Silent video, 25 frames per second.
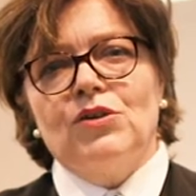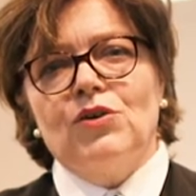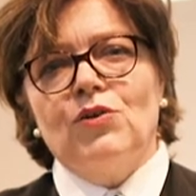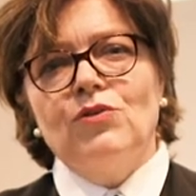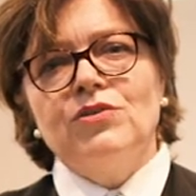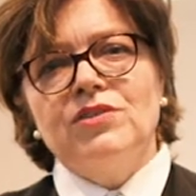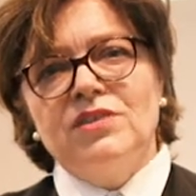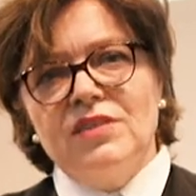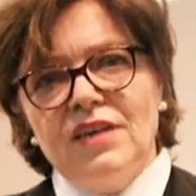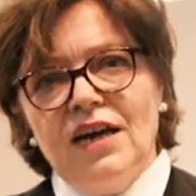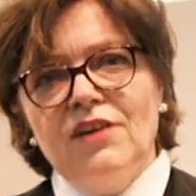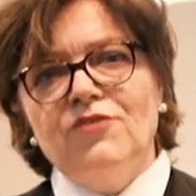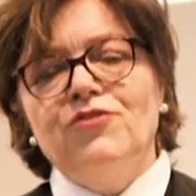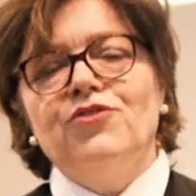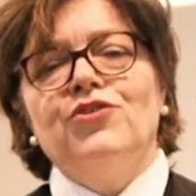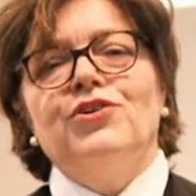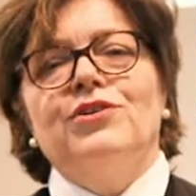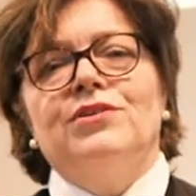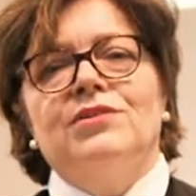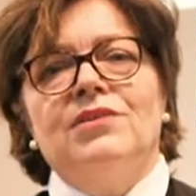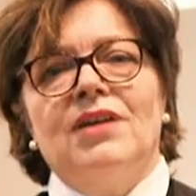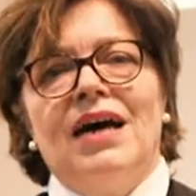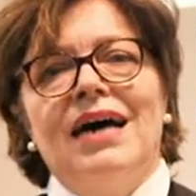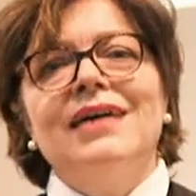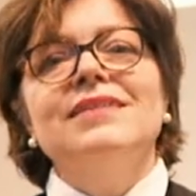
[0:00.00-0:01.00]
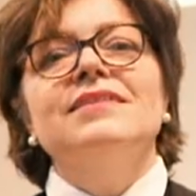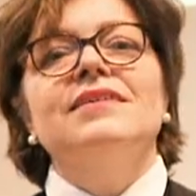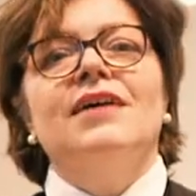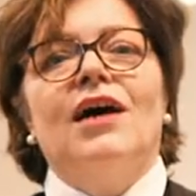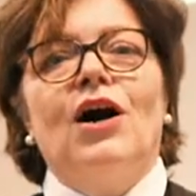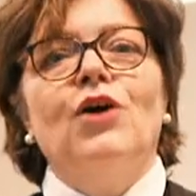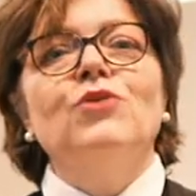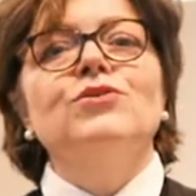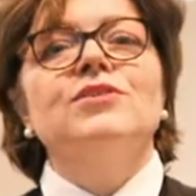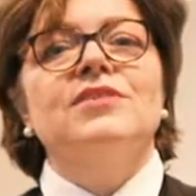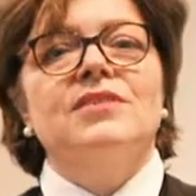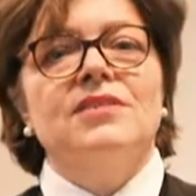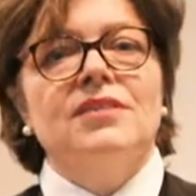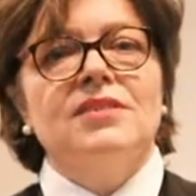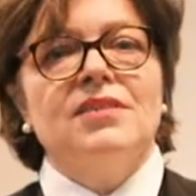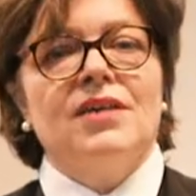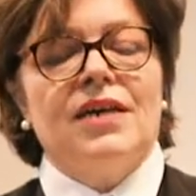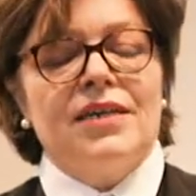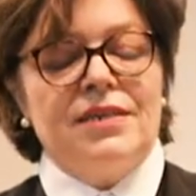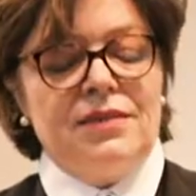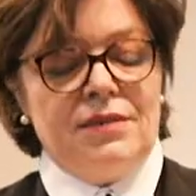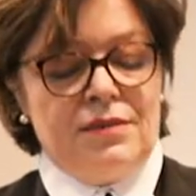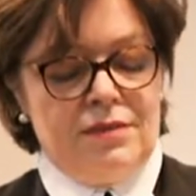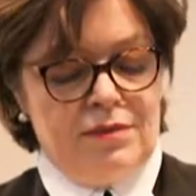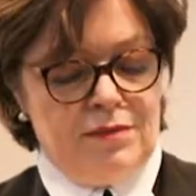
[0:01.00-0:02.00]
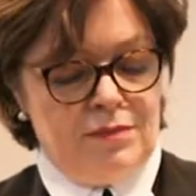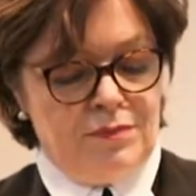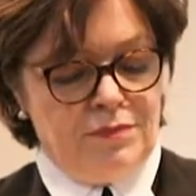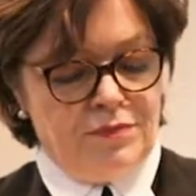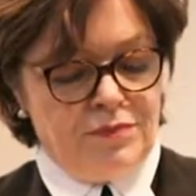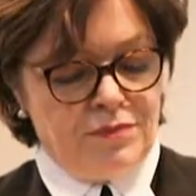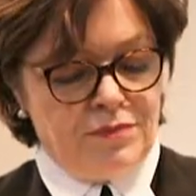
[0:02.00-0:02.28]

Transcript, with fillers: Und davon hat er ausgeteilt.